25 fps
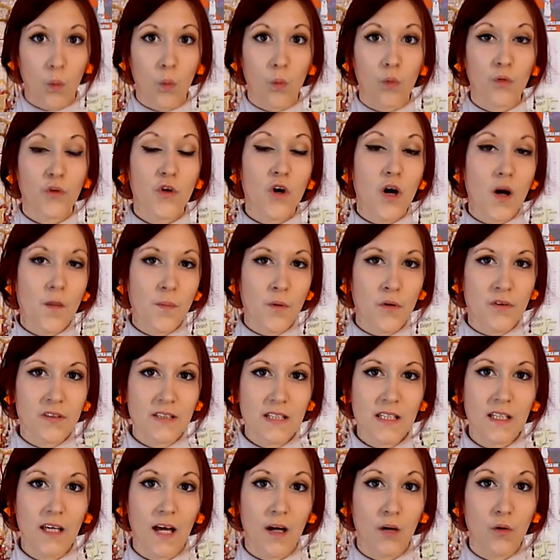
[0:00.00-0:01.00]
On tend à
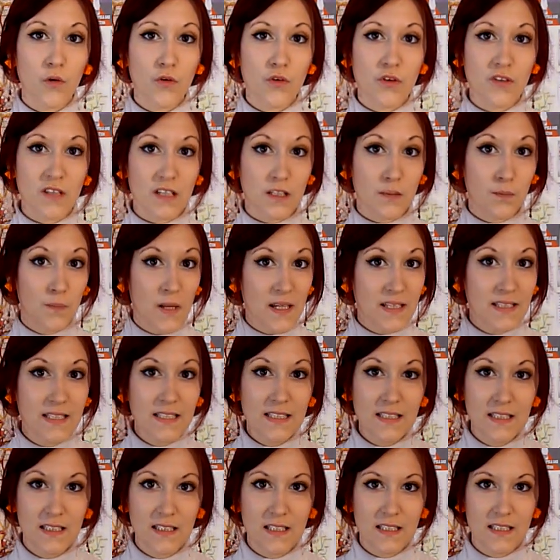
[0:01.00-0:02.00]
penser qu'à cause de cette
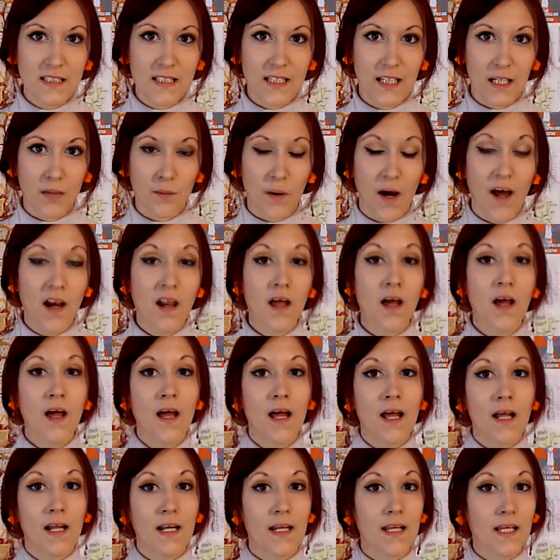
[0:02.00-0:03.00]
plasticité cérébrale,
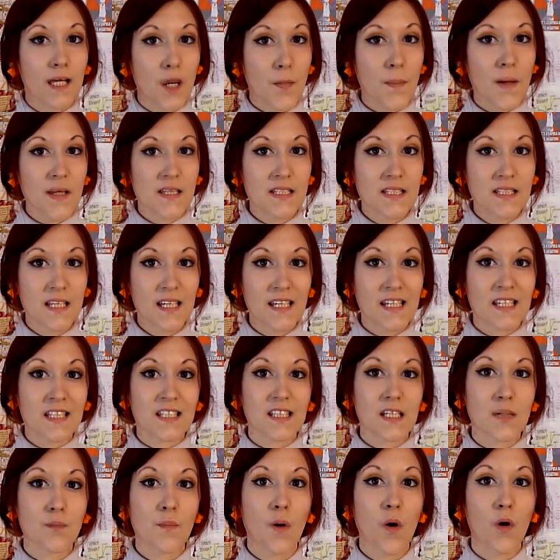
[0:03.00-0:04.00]
les capacités qui ne
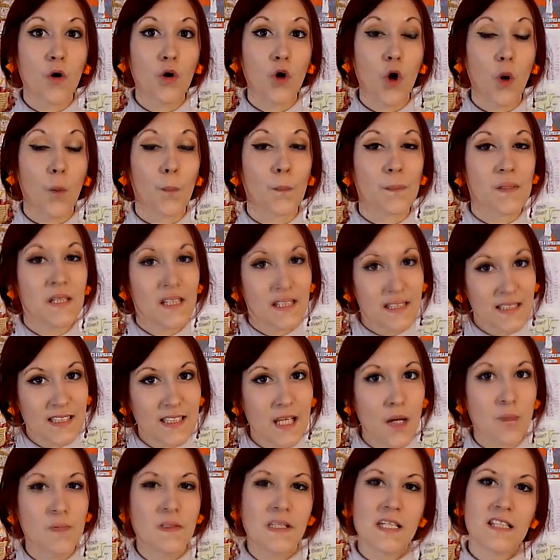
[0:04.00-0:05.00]
seraient pas encore bien
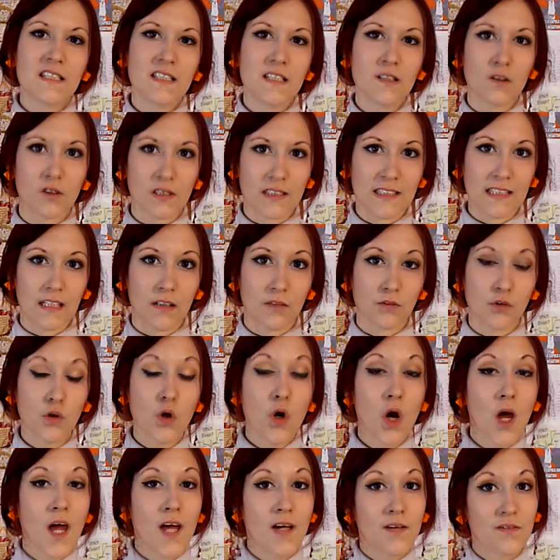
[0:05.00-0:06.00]
stabilisées dans le
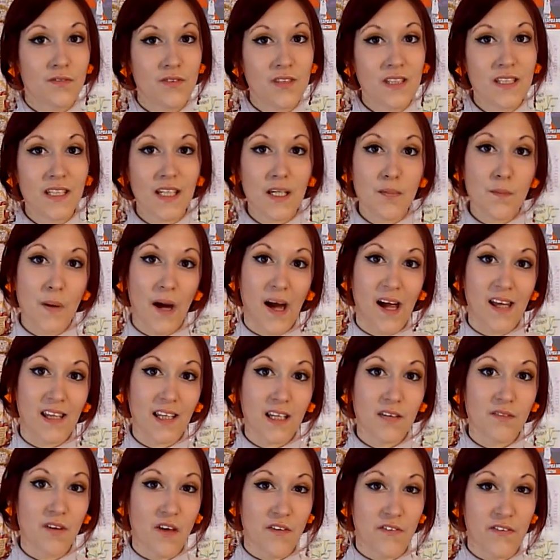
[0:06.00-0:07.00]
cerveau finiraient par
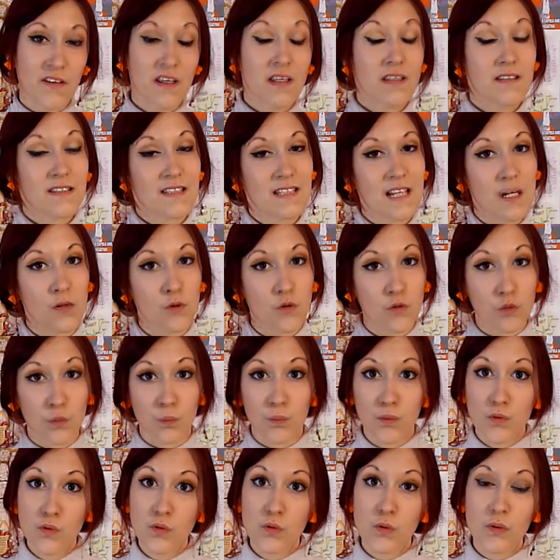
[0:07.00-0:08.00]
être effacées si elles ne sont
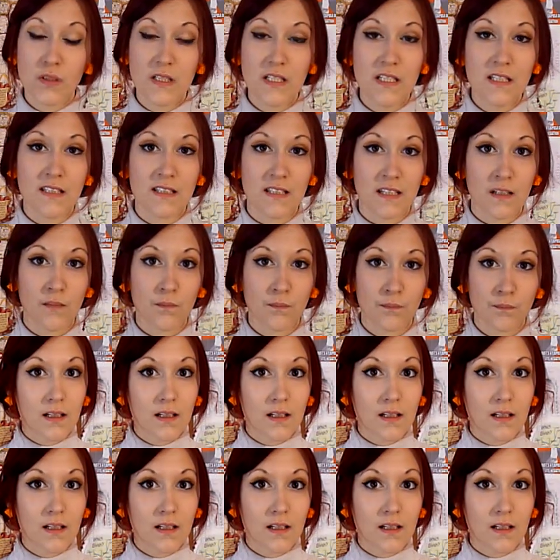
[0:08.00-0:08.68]
plus utilisées.